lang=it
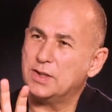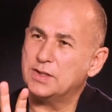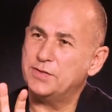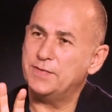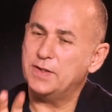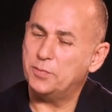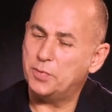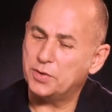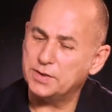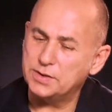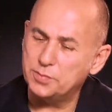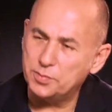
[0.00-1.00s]
che si vedeva
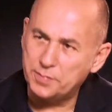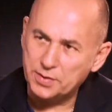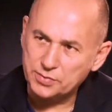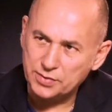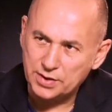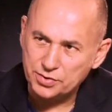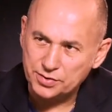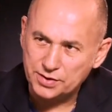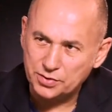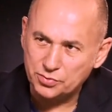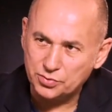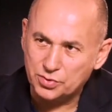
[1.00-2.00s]
pochissimo un personaggio
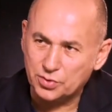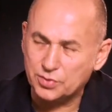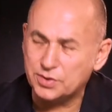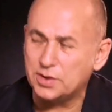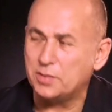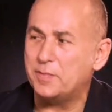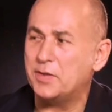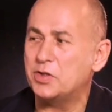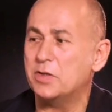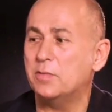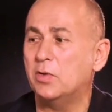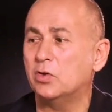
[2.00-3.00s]
seduto così che mi
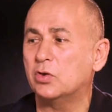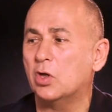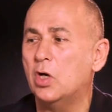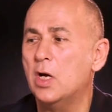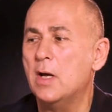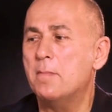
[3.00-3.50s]
piaceva molto,